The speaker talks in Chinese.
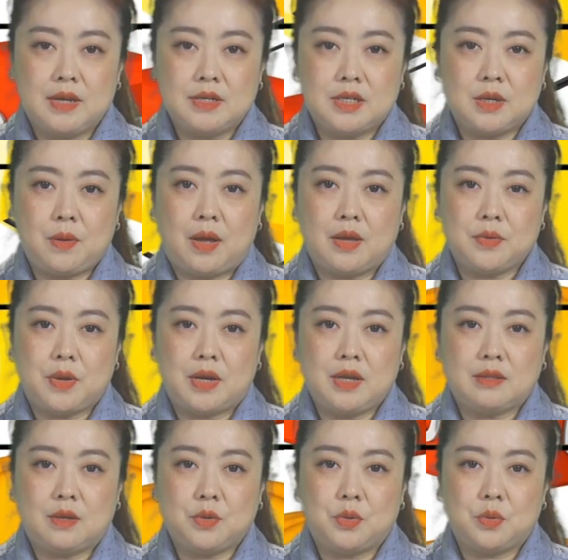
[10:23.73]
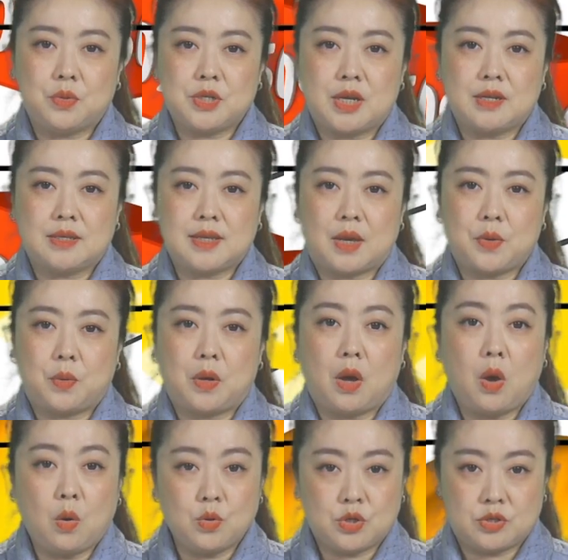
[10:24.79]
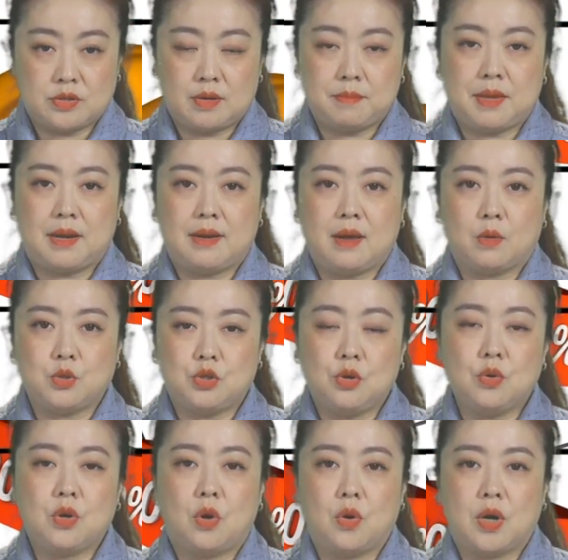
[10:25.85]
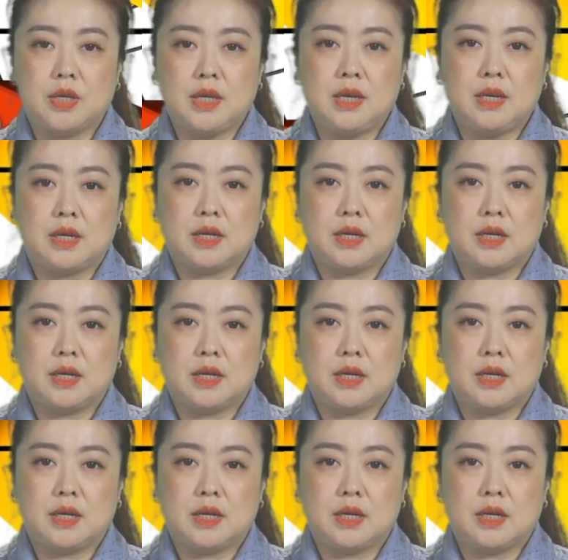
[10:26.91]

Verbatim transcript: 这款圆领的运动衫呢，采用了厚实的面料，袖口和衣领和